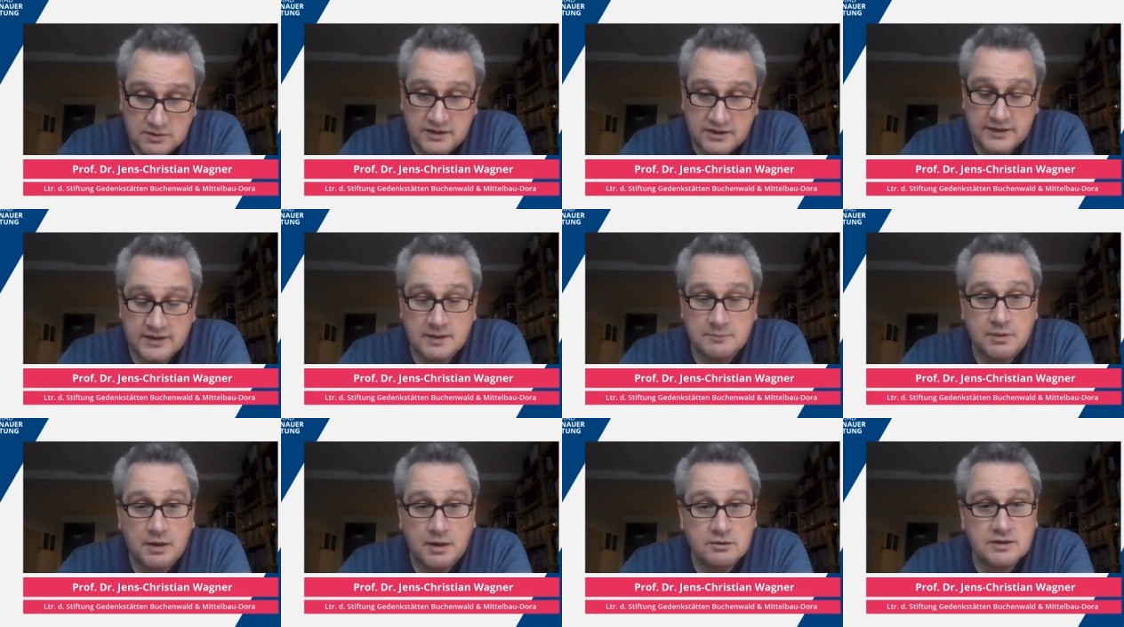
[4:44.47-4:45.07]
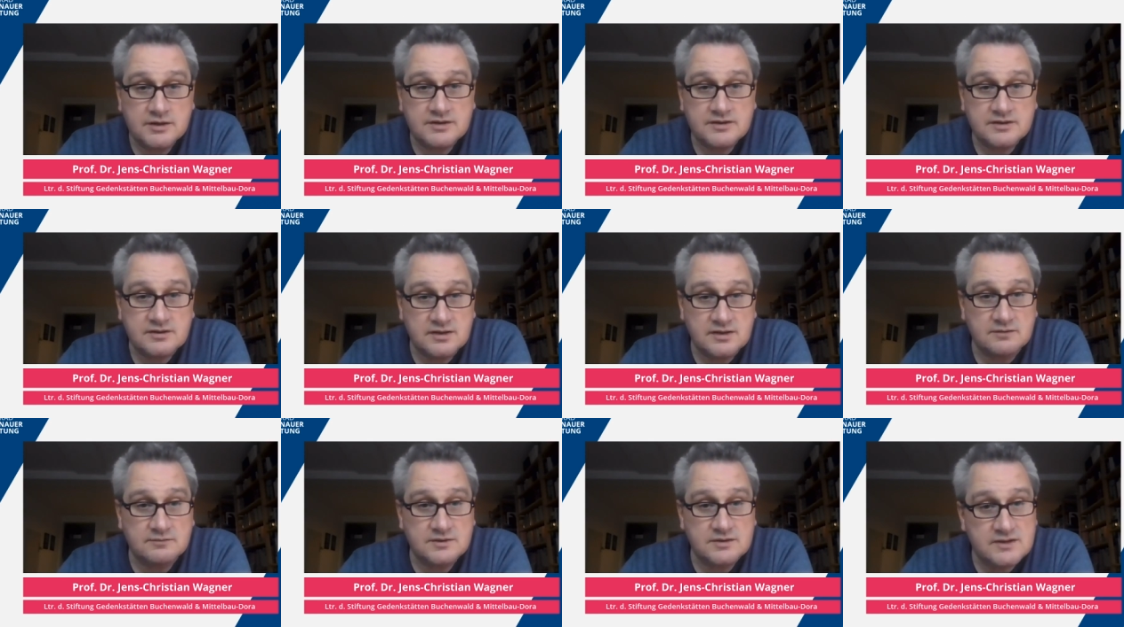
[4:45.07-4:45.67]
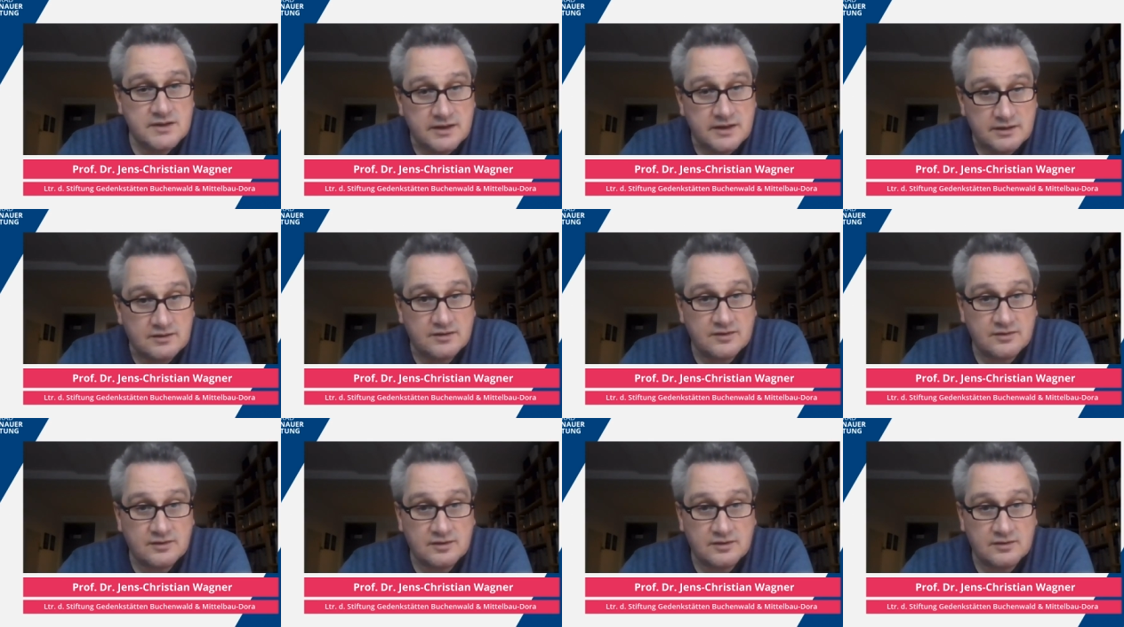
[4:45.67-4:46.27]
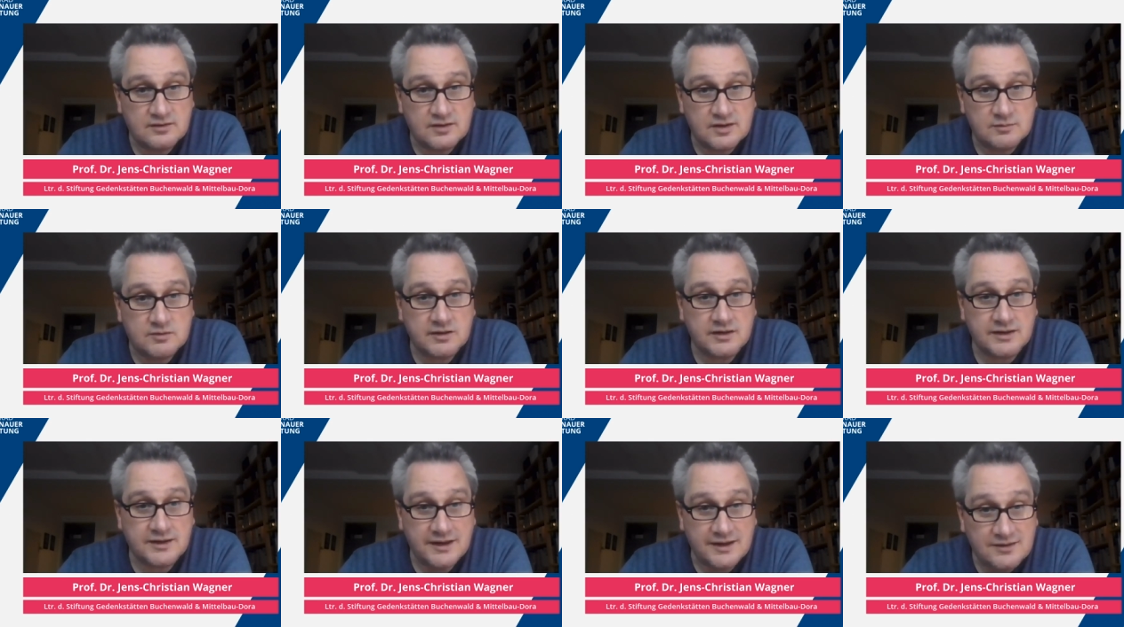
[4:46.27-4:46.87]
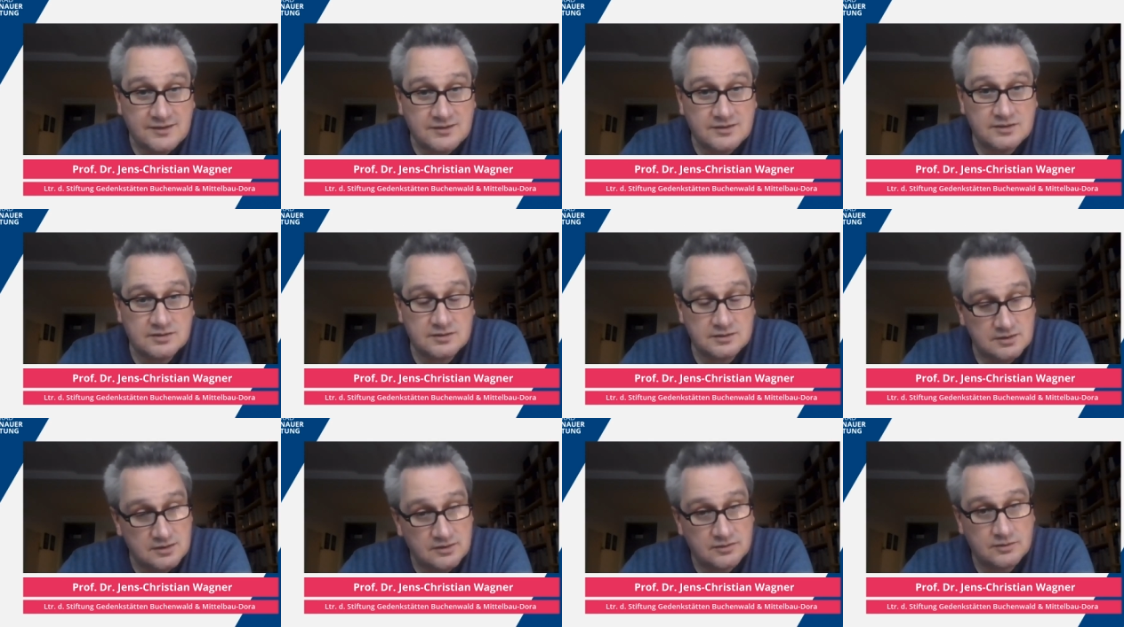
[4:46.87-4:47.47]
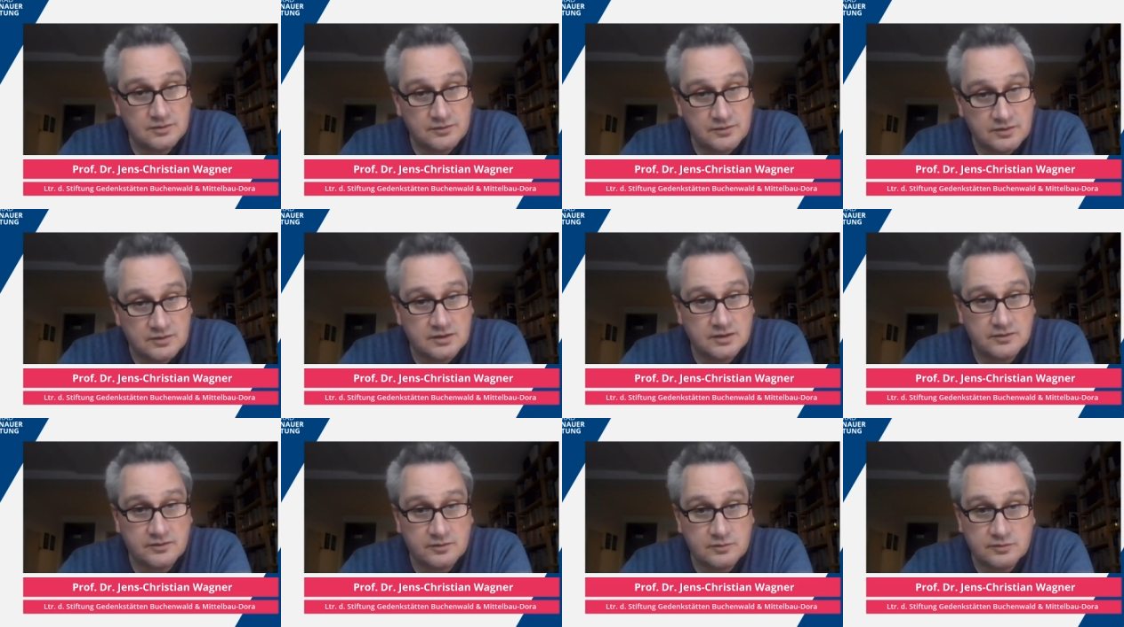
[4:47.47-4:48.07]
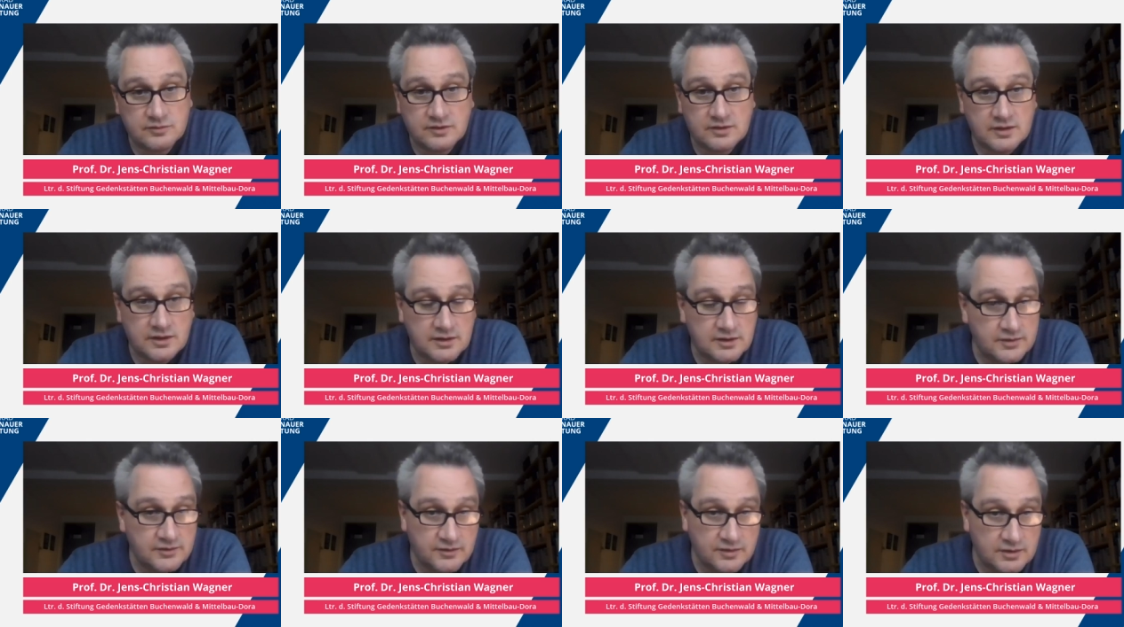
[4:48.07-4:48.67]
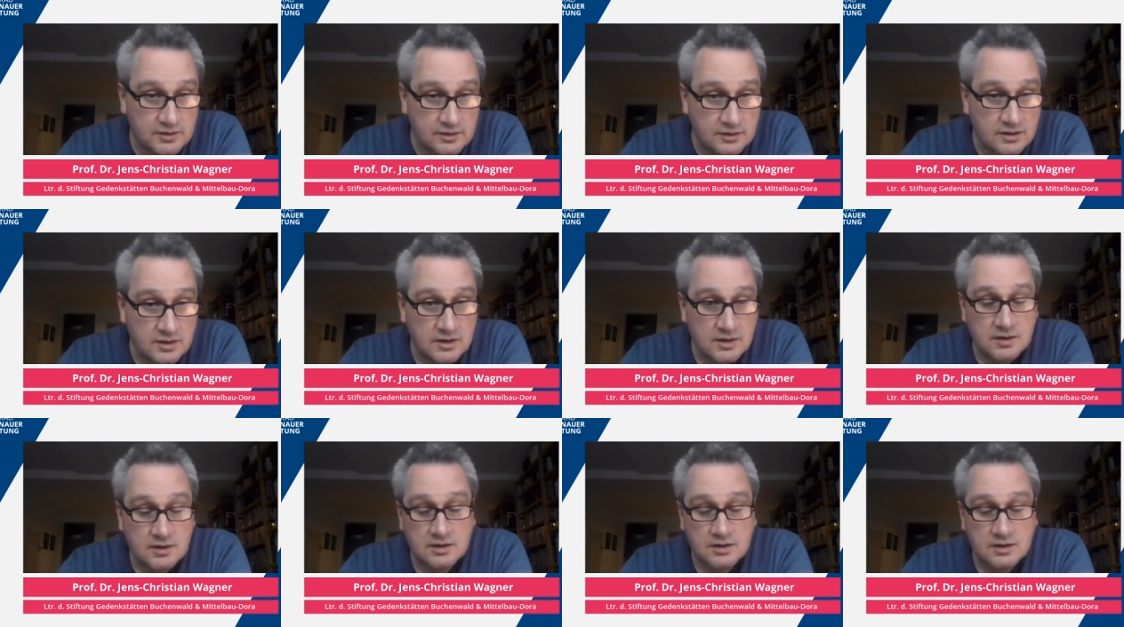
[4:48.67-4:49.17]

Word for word: mit einer baulichen Evidenz. Es gibt Reste des Konzentrationslagers in